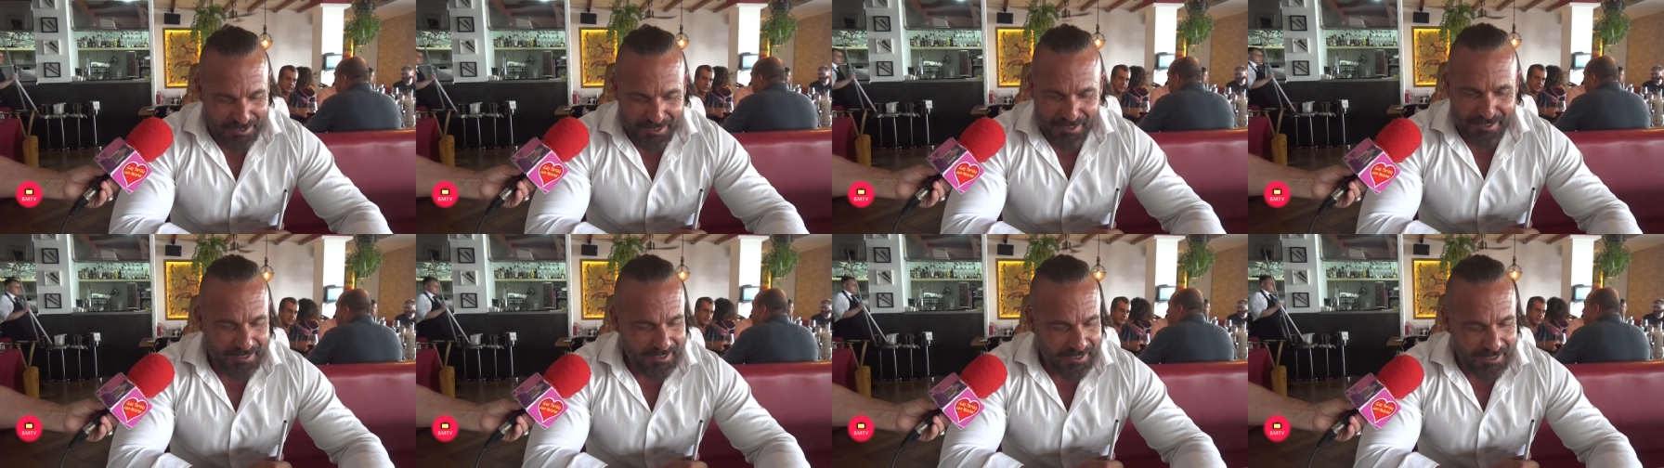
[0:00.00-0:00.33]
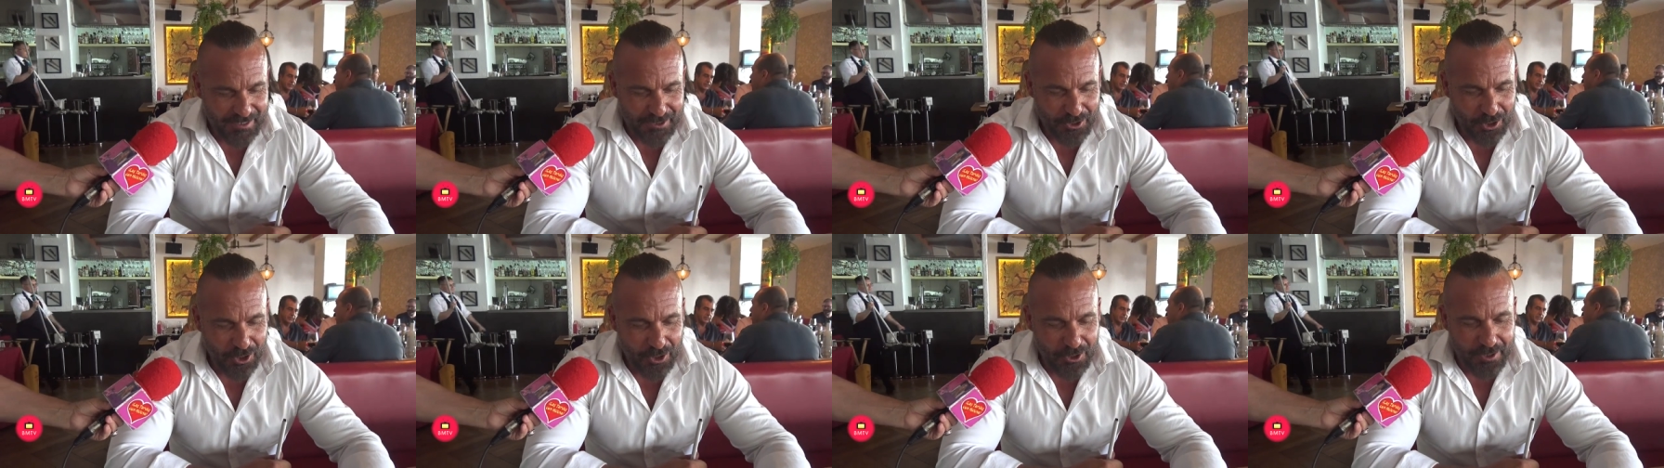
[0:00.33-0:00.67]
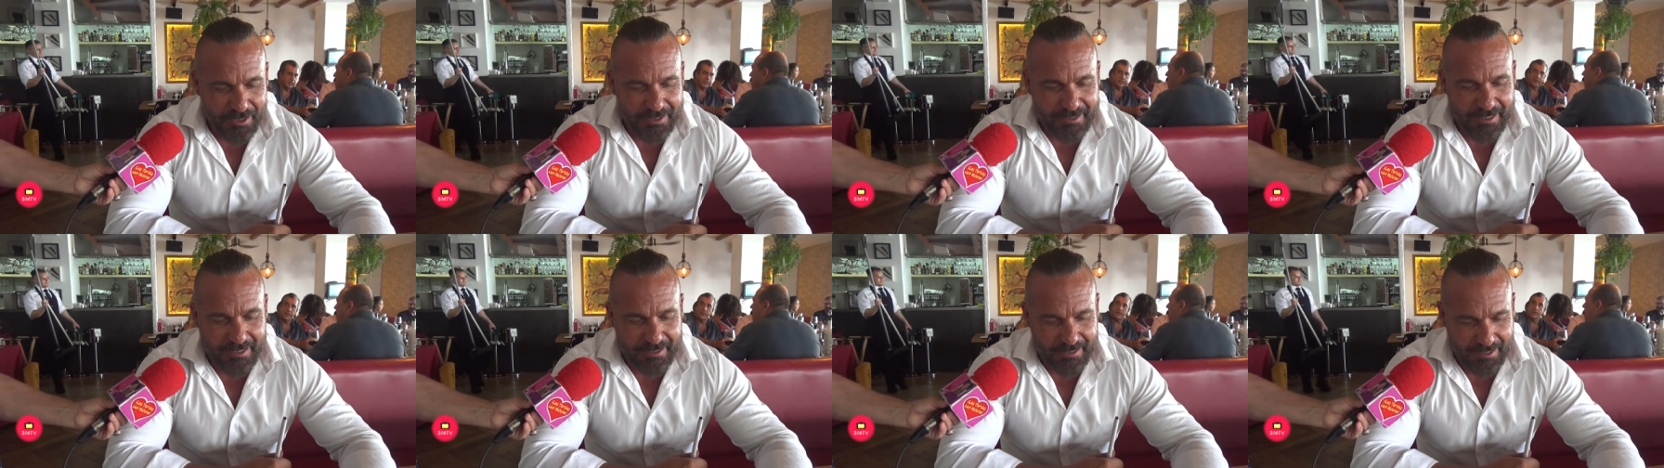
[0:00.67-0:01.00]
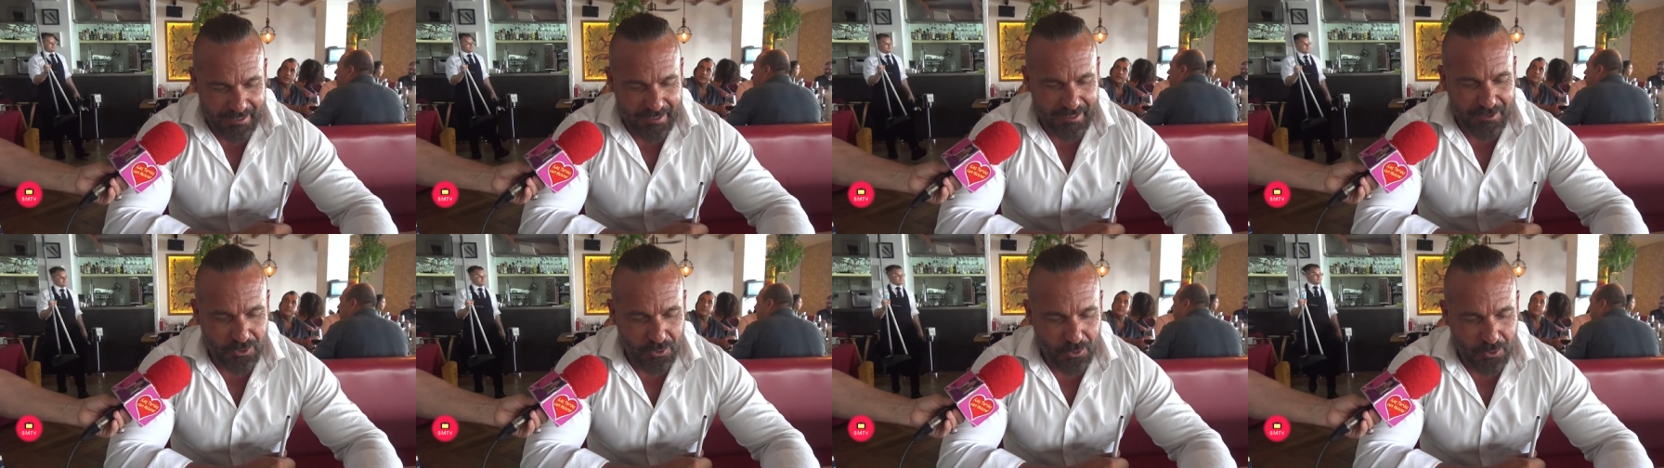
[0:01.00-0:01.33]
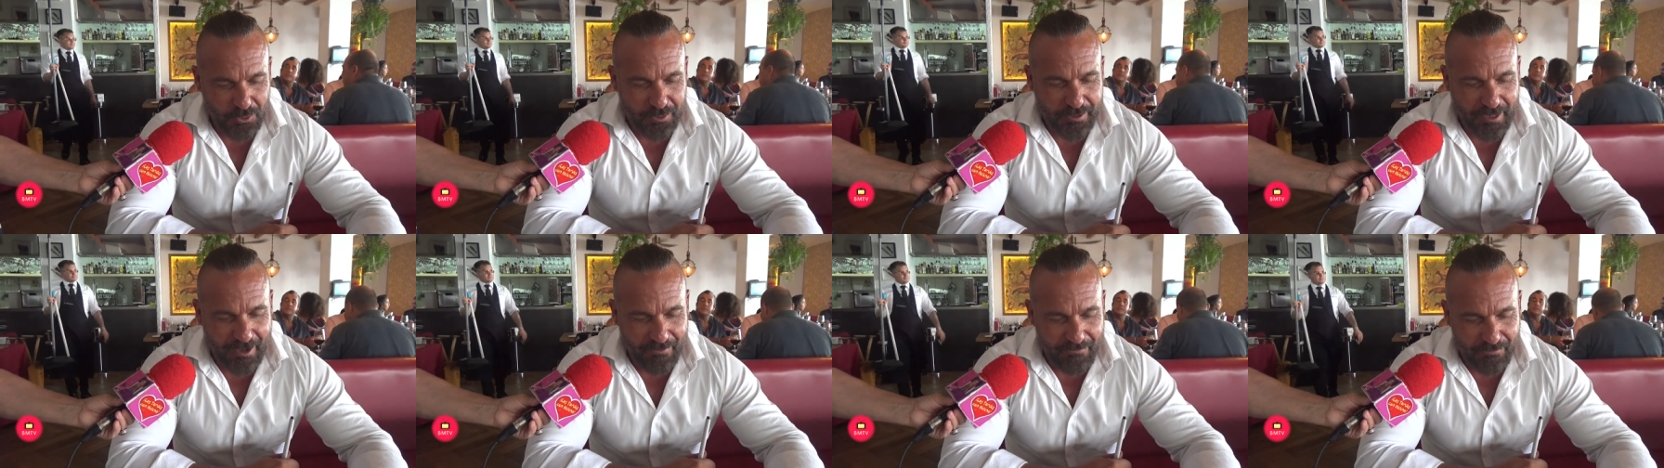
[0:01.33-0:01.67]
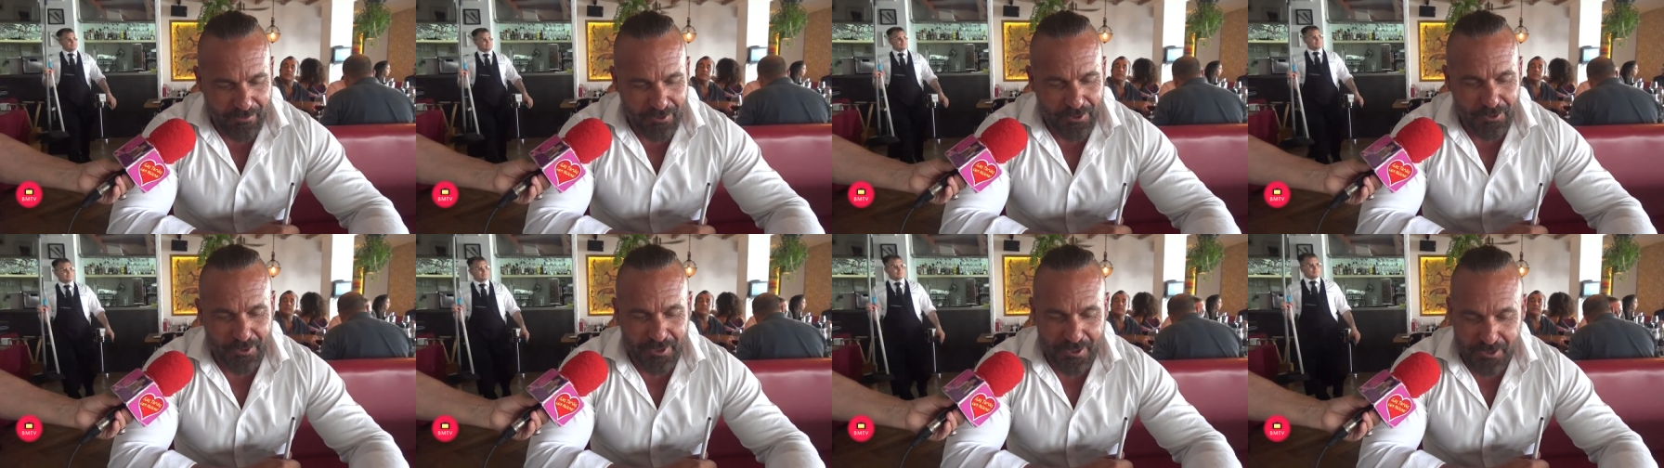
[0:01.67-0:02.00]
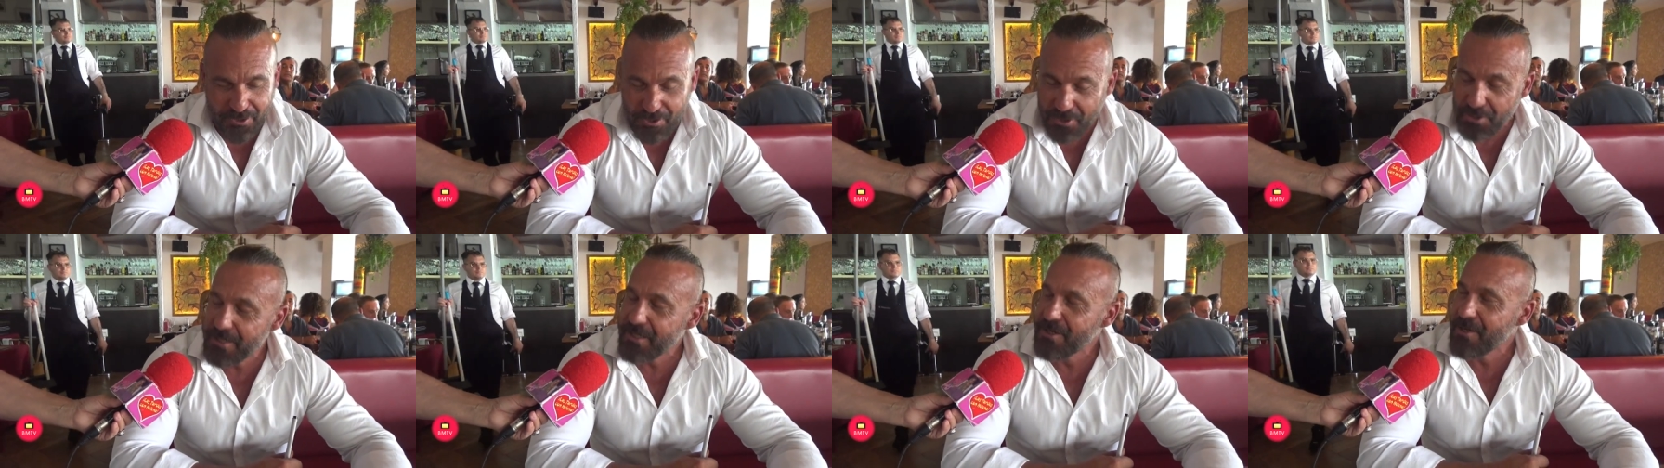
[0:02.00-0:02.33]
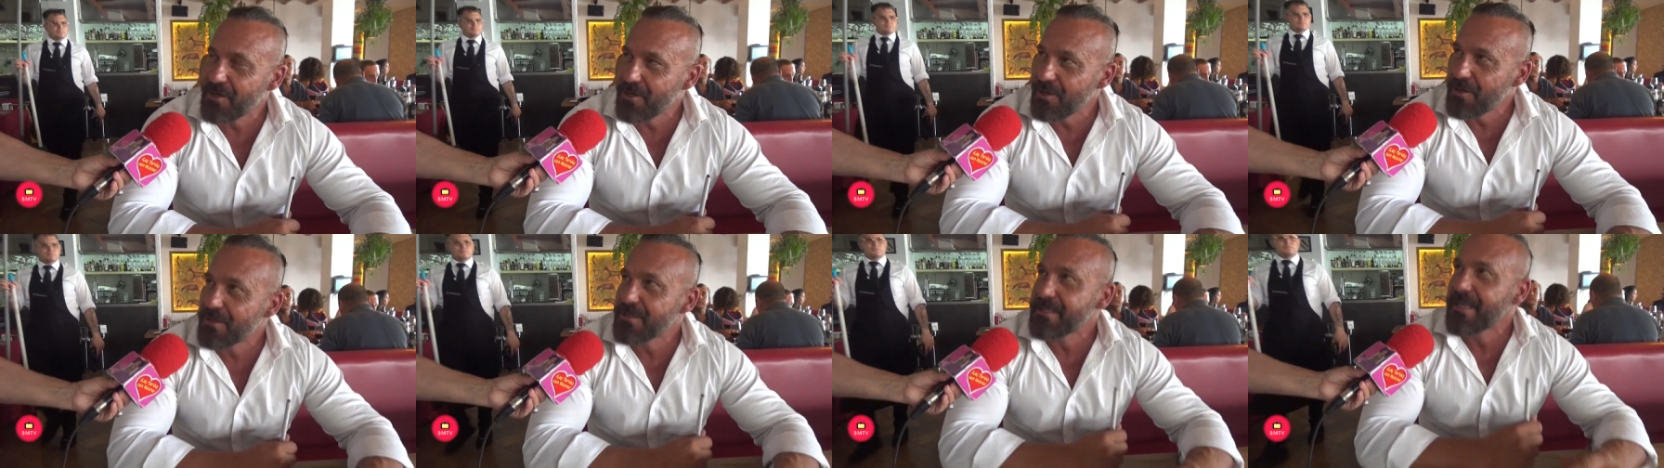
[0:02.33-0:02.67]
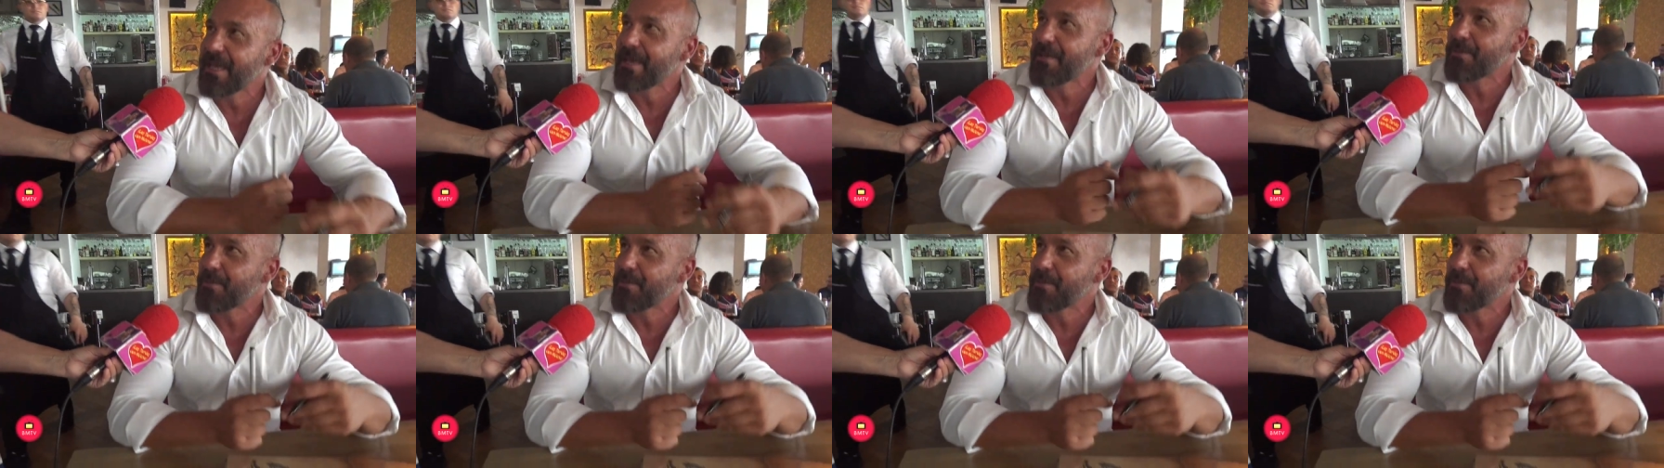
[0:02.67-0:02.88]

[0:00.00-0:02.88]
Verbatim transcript: Sí, sí, todo, y sí, tiene su trasfondo histórico, o sea,